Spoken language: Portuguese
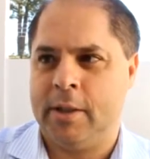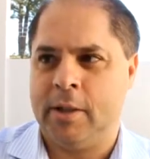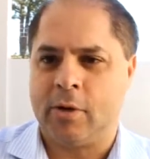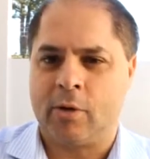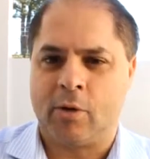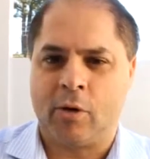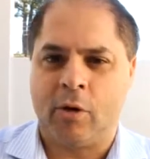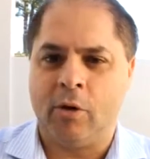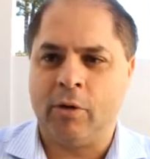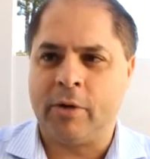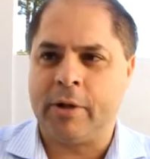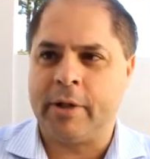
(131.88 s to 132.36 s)

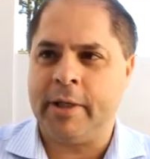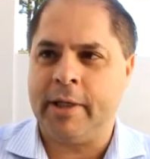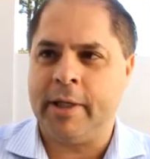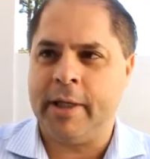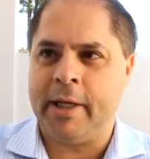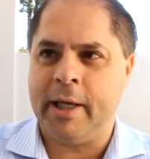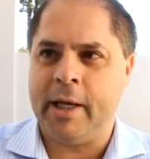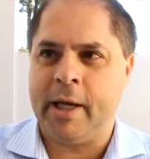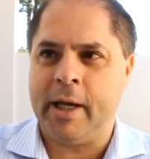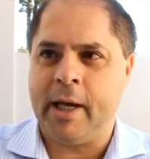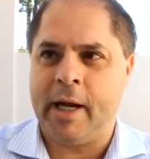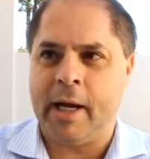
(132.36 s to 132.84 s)
Qual
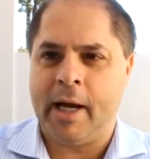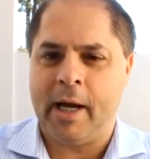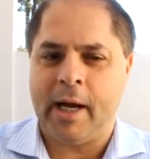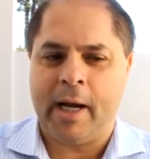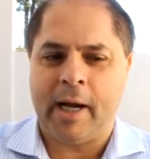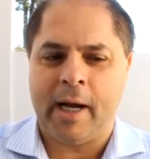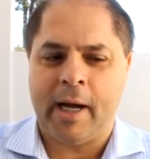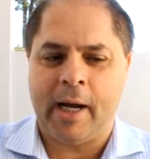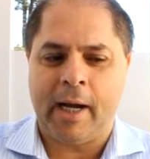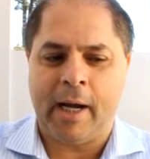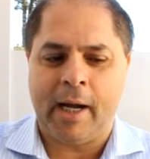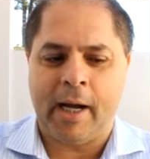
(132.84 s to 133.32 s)
que é
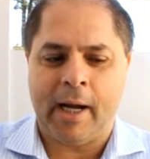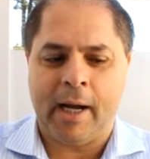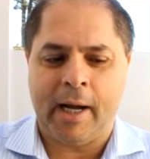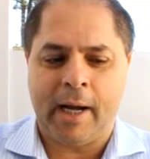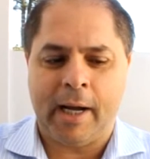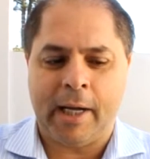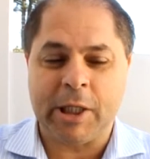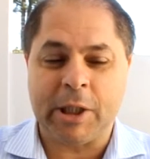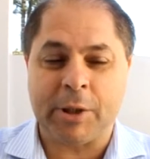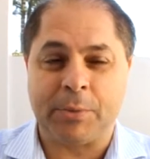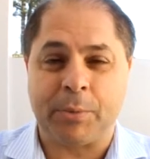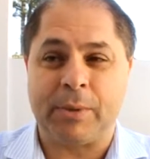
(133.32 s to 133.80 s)
a
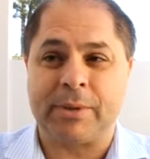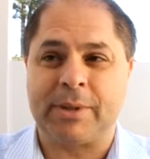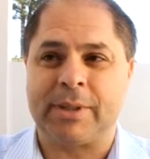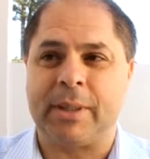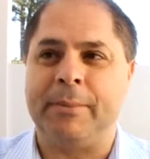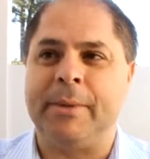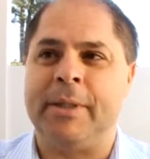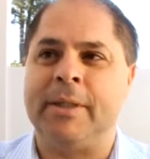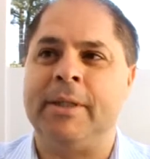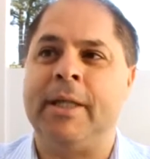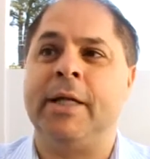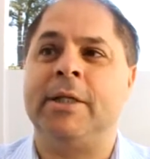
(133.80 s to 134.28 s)

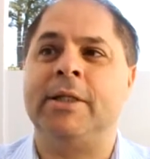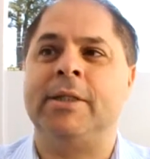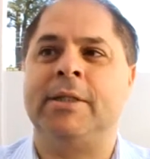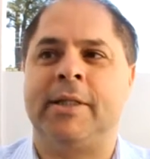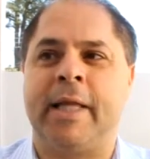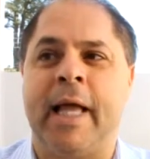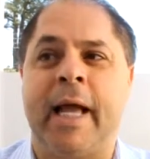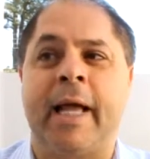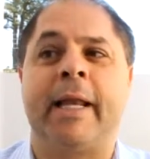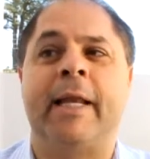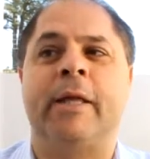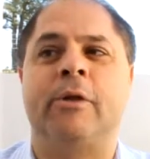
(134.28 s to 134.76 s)
responsabilidade
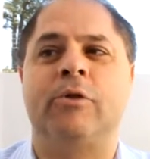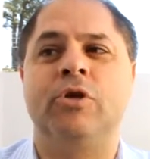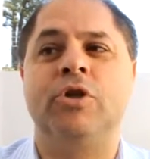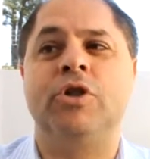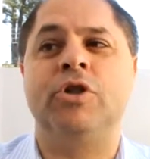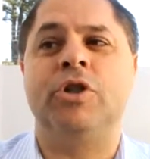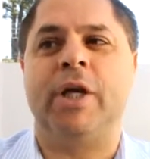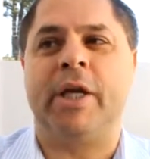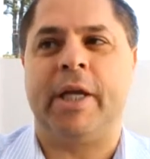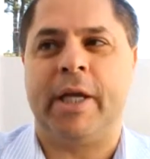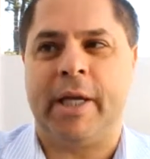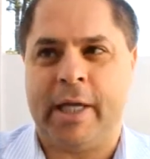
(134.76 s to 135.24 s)
técnica do
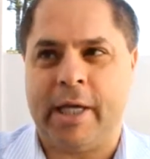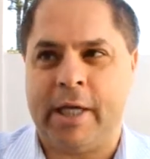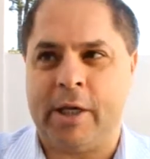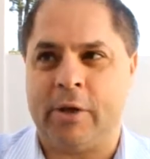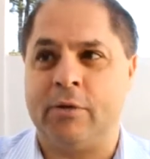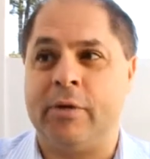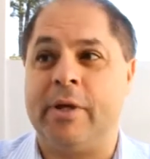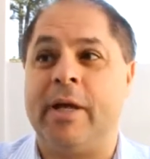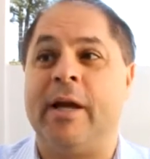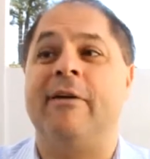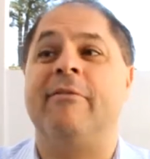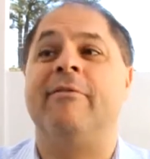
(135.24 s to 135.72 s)

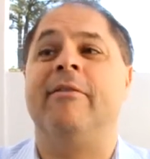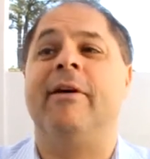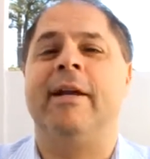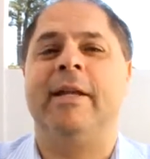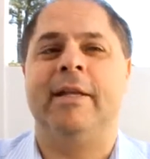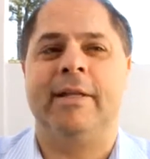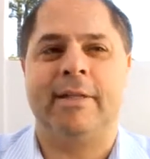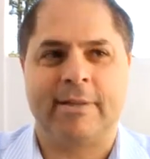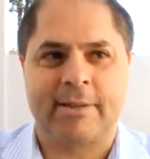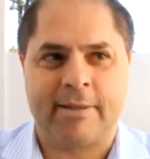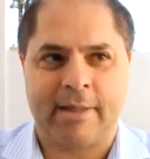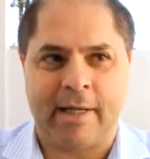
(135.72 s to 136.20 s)
engenheiro em
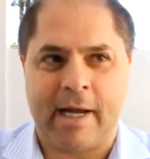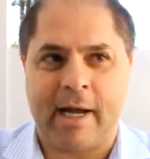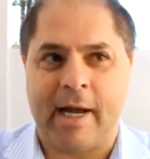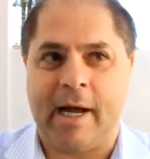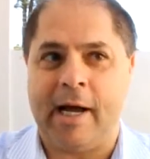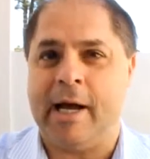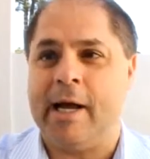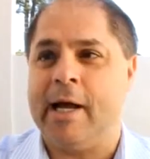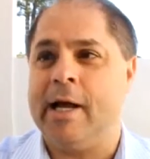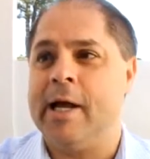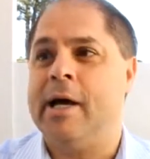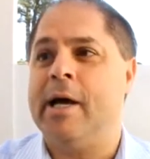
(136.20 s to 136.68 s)
avalizar